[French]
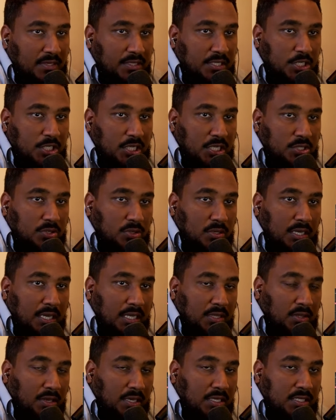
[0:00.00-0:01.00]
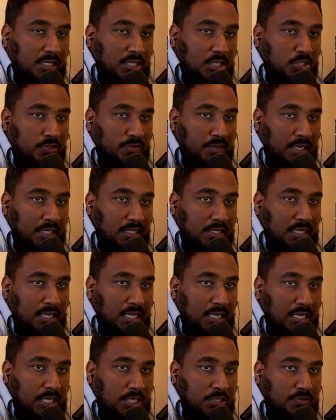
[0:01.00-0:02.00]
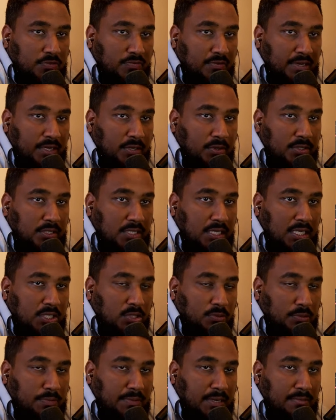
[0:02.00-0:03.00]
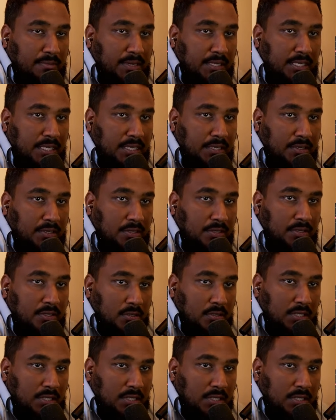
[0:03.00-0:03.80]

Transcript: Vas-y, je reste là. Attends, ici, je vais rester là je vais voir avec Godzilla si on peut pas le bannir. Euh.